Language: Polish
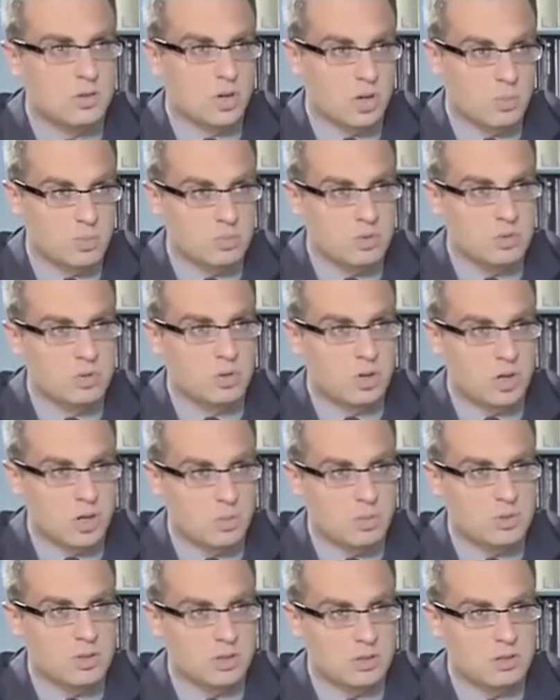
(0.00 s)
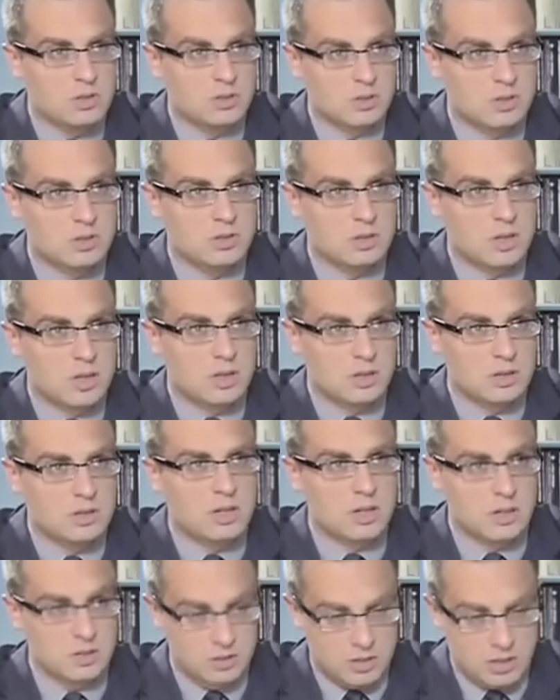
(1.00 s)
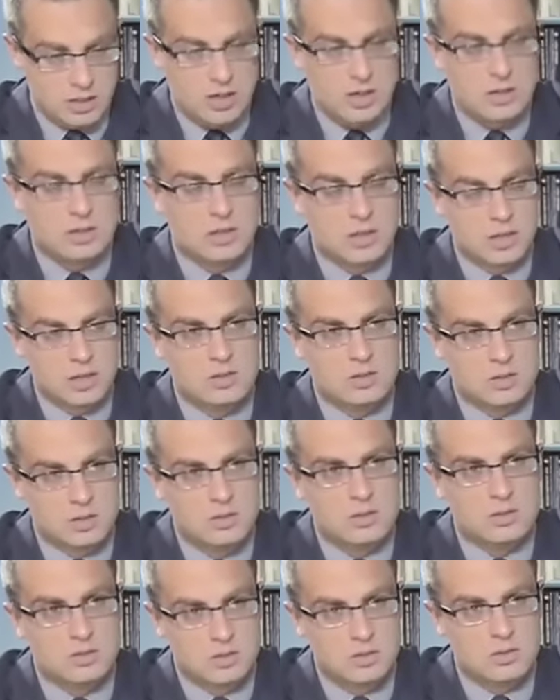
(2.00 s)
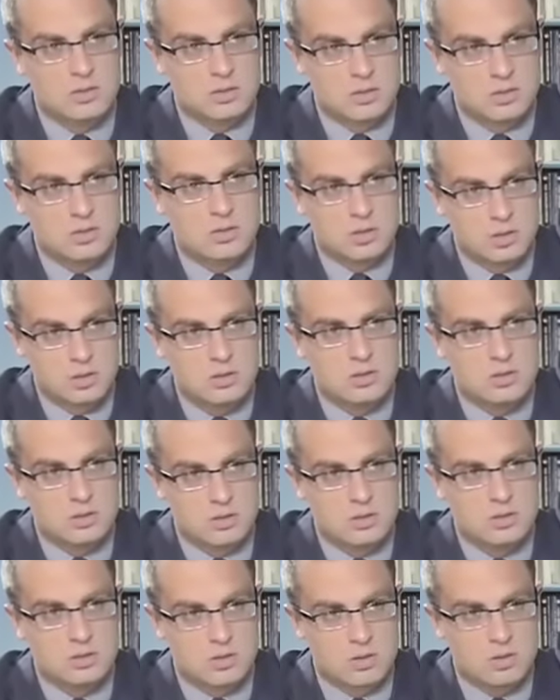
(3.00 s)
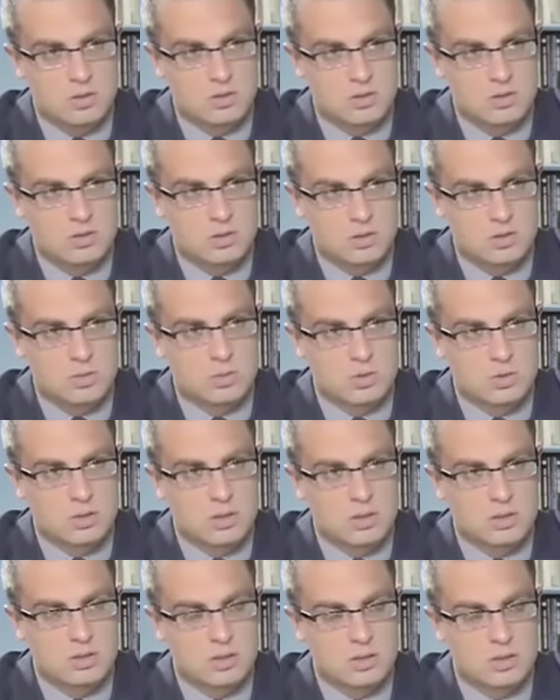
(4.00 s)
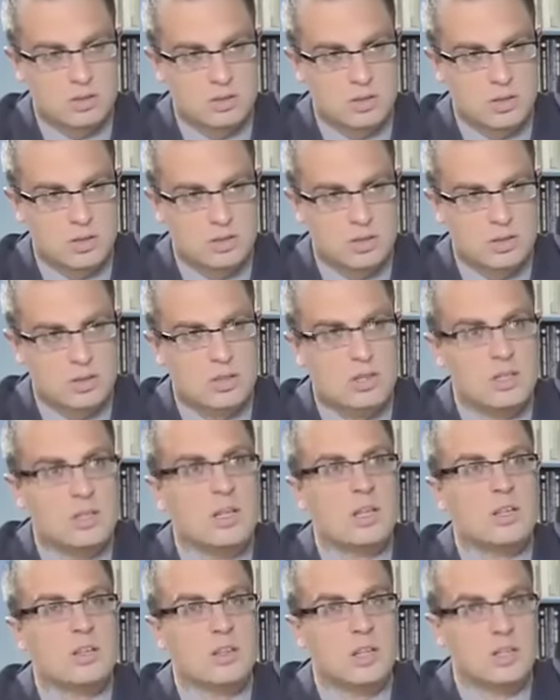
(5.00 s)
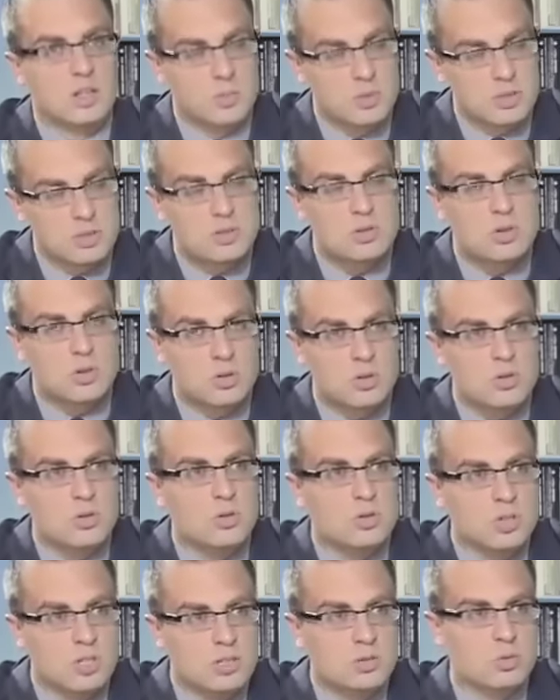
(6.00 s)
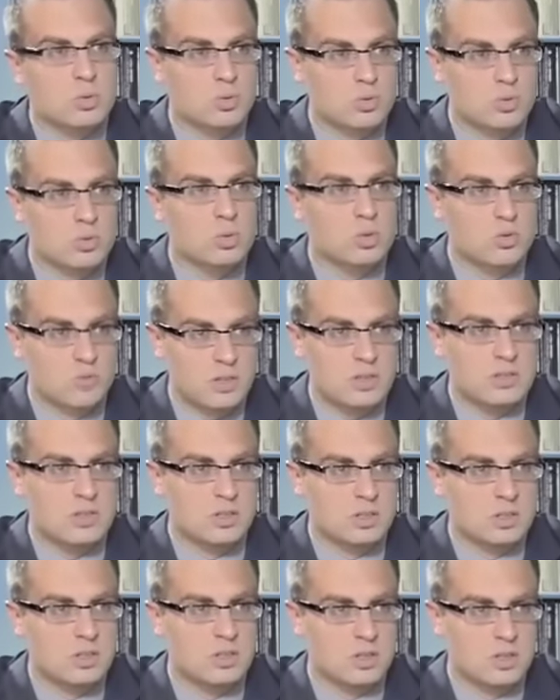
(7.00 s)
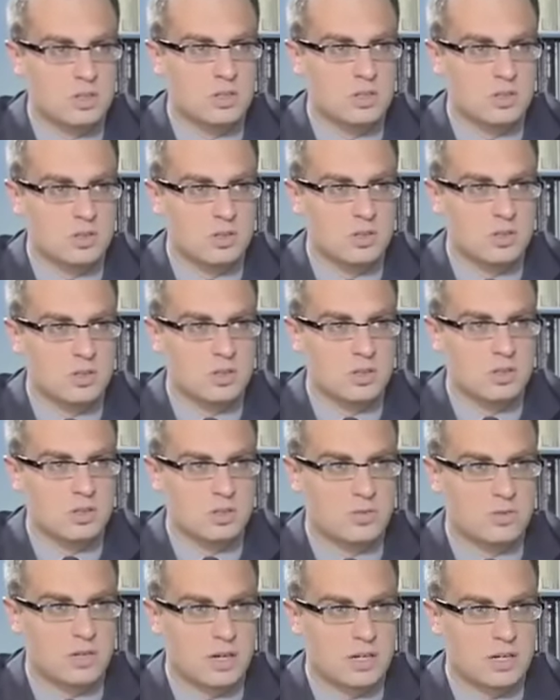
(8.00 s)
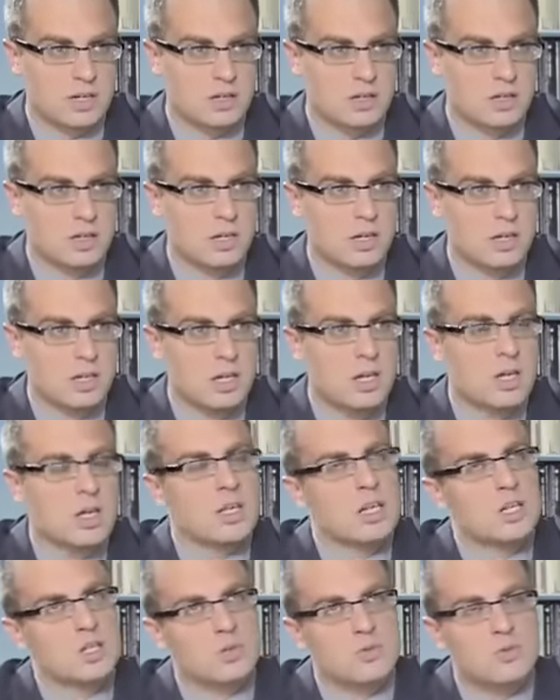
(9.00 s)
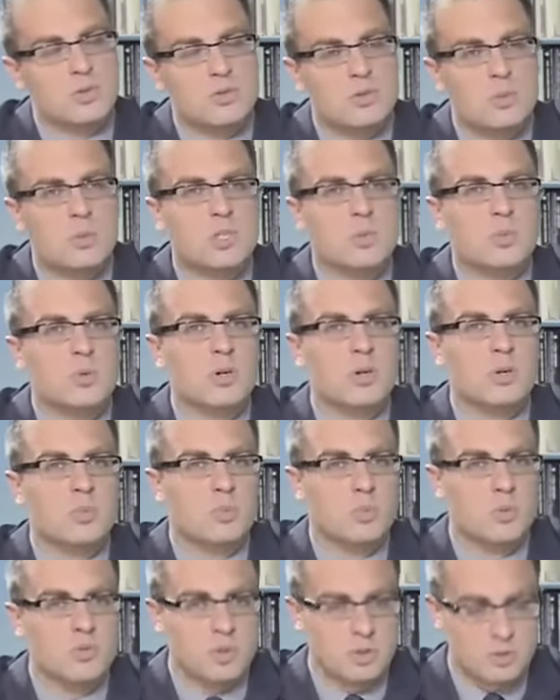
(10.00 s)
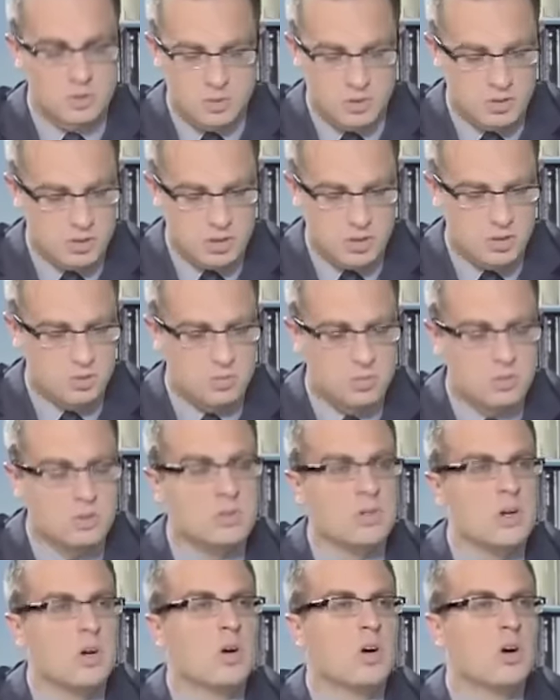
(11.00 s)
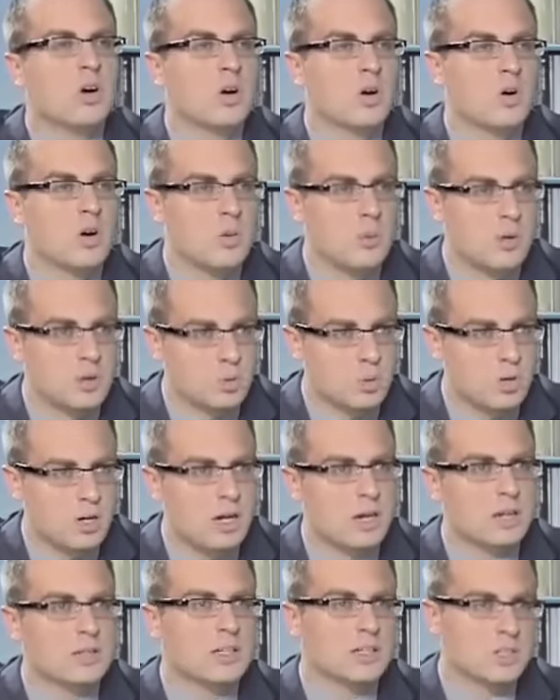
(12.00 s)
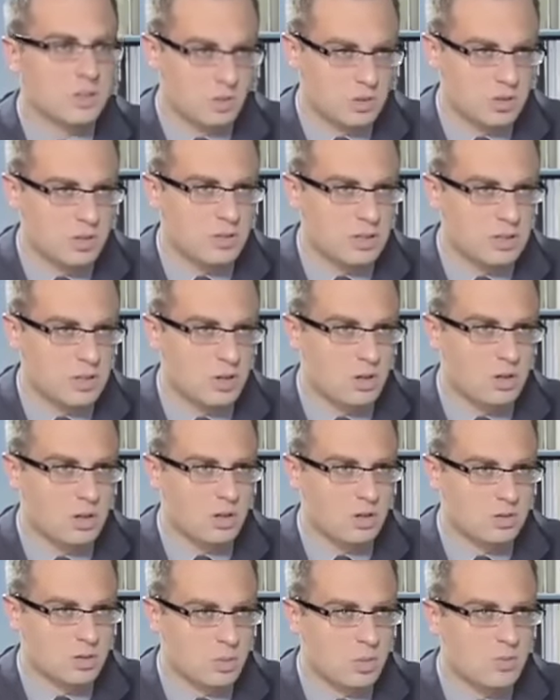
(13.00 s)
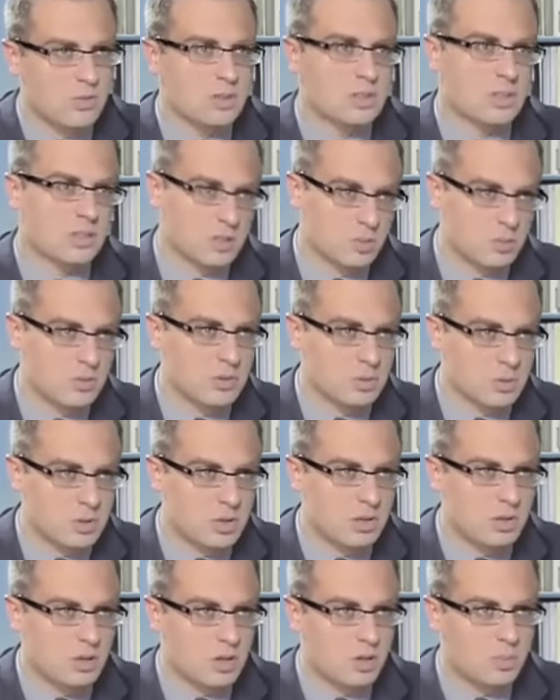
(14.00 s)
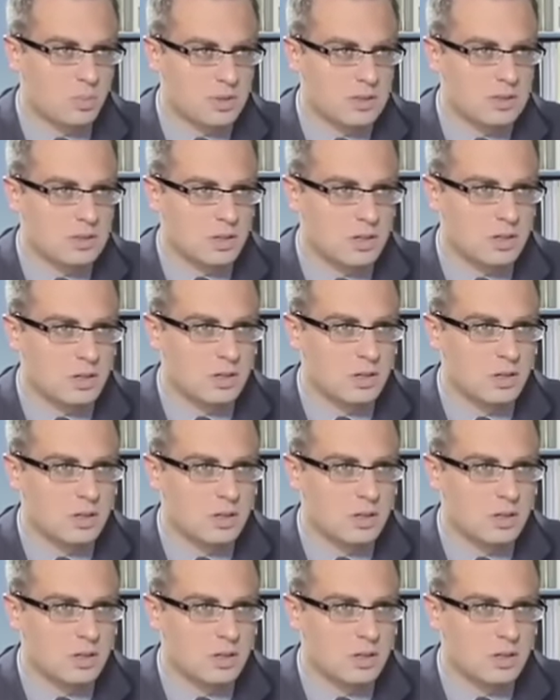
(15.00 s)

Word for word: trochę, trochę ponad... No to tak, bardzo tak, dużo. Tak, tak, no. tak, to jest, to jest, to jest dużo, tak, tak, tak. No, na, natomiast to, to nie jest du, dużo więcej niż, niż, niż w krajach. Znaczy w tym momencie mówię znaczy, o, o emeryturach, ale także o innych dodatkach osobowych, także mówię tutaj o pensjach